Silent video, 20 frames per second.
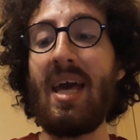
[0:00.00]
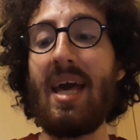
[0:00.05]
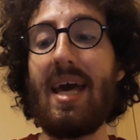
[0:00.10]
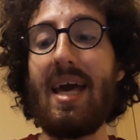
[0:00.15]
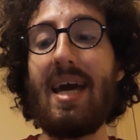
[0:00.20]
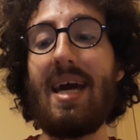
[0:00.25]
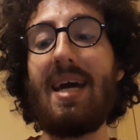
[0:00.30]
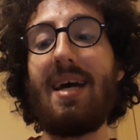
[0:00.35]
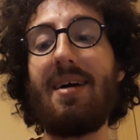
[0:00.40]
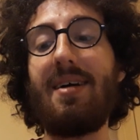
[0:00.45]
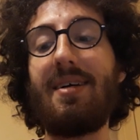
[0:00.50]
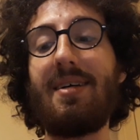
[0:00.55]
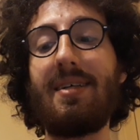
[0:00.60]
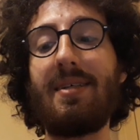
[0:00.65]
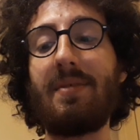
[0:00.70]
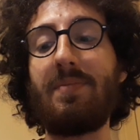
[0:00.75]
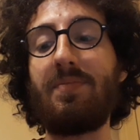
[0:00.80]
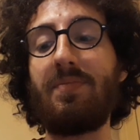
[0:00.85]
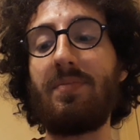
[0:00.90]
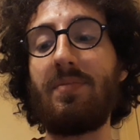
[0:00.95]
E
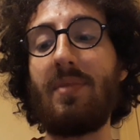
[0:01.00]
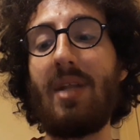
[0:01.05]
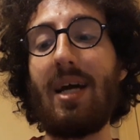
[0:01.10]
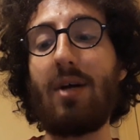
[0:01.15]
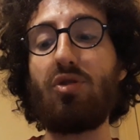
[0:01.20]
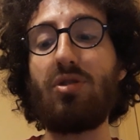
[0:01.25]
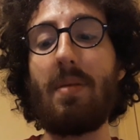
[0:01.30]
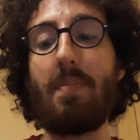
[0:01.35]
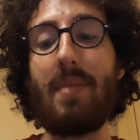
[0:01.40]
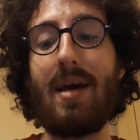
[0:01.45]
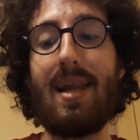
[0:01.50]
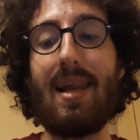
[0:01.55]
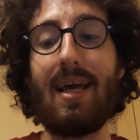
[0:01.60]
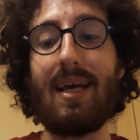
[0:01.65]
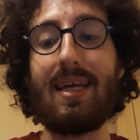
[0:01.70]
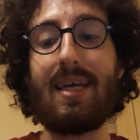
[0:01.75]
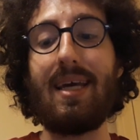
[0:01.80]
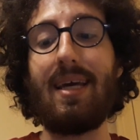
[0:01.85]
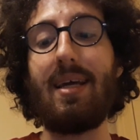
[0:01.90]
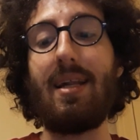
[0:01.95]
um, la cosa bella
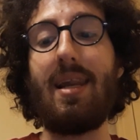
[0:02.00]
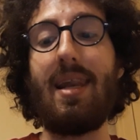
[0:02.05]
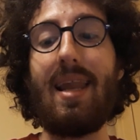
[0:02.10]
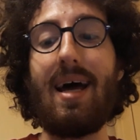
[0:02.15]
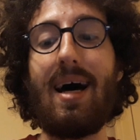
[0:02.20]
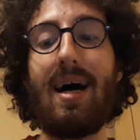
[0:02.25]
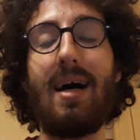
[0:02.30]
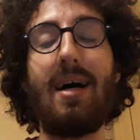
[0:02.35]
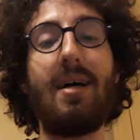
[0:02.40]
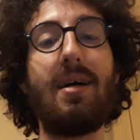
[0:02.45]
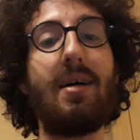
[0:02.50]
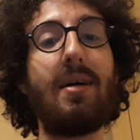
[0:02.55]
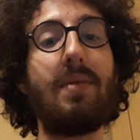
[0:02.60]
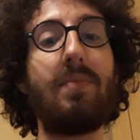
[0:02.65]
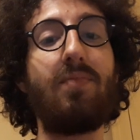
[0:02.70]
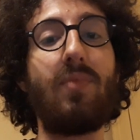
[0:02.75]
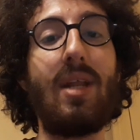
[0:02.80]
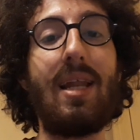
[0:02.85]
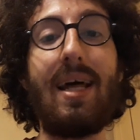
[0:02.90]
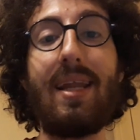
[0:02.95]
è che la,
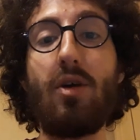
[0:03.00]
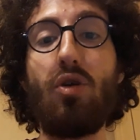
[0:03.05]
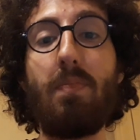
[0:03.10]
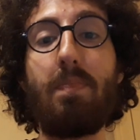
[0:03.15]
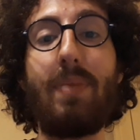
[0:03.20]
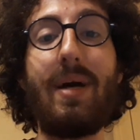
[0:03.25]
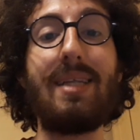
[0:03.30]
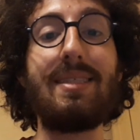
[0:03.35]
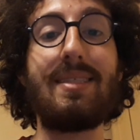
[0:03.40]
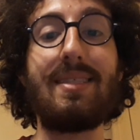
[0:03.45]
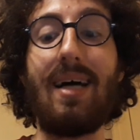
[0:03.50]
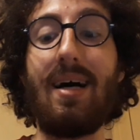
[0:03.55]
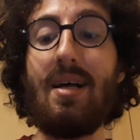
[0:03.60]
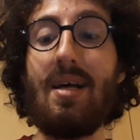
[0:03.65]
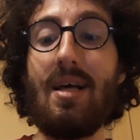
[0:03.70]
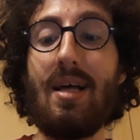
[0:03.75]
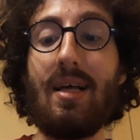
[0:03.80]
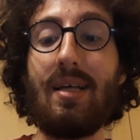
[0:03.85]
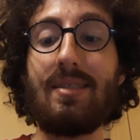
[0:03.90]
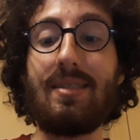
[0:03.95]
um, la ricompensa
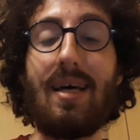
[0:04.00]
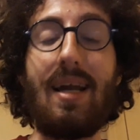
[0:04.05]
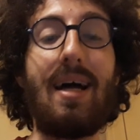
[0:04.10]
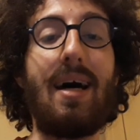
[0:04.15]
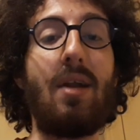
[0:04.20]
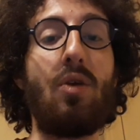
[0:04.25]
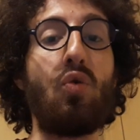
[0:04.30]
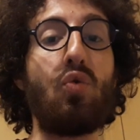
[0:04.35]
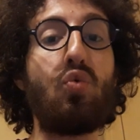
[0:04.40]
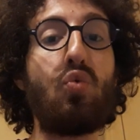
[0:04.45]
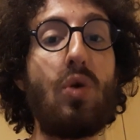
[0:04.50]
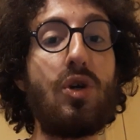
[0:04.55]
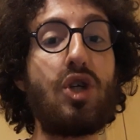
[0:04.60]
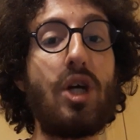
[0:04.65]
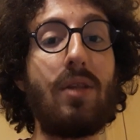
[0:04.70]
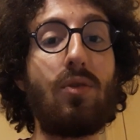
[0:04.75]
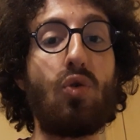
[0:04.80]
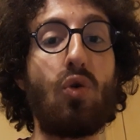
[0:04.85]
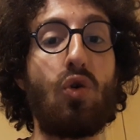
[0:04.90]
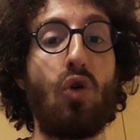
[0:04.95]
saranno
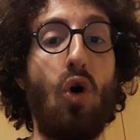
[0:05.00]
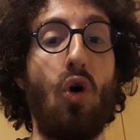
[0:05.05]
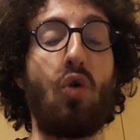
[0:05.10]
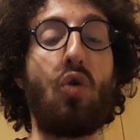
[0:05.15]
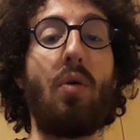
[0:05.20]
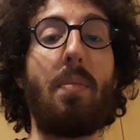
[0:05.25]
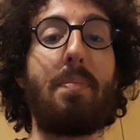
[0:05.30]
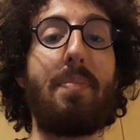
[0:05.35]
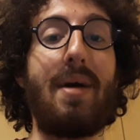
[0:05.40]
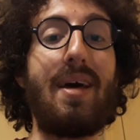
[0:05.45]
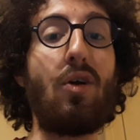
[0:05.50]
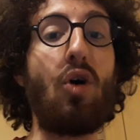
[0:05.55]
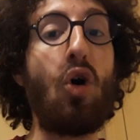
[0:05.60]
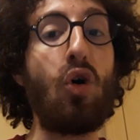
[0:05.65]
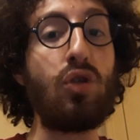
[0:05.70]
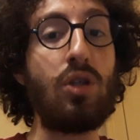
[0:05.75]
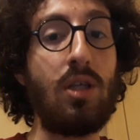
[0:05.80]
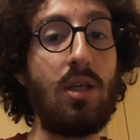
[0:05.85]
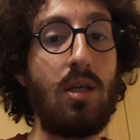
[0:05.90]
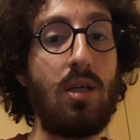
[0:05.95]
200 crono per
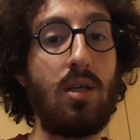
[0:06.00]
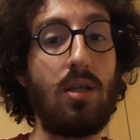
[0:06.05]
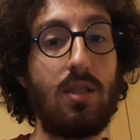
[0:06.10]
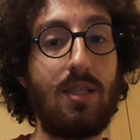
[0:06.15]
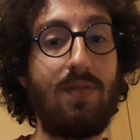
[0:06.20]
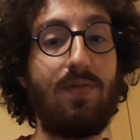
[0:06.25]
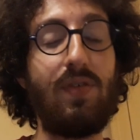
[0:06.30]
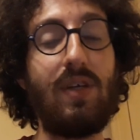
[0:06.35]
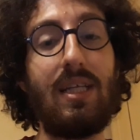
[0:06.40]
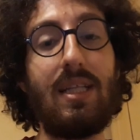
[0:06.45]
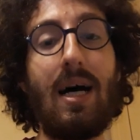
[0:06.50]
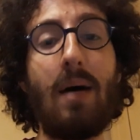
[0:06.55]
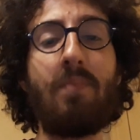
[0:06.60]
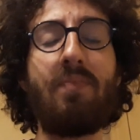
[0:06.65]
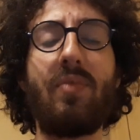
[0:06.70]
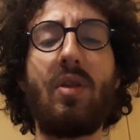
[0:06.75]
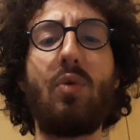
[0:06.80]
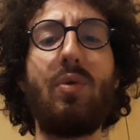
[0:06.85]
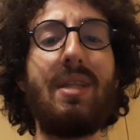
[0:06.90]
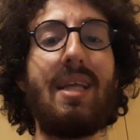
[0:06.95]
ogni
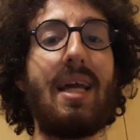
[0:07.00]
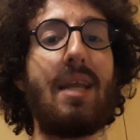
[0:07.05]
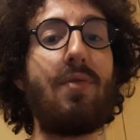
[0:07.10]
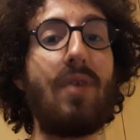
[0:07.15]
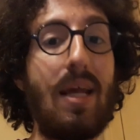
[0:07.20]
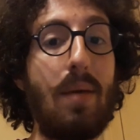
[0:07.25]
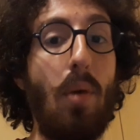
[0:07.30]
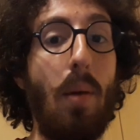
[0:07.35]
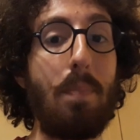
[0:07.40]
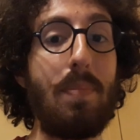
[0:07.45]
sfida, quindi arriveremo a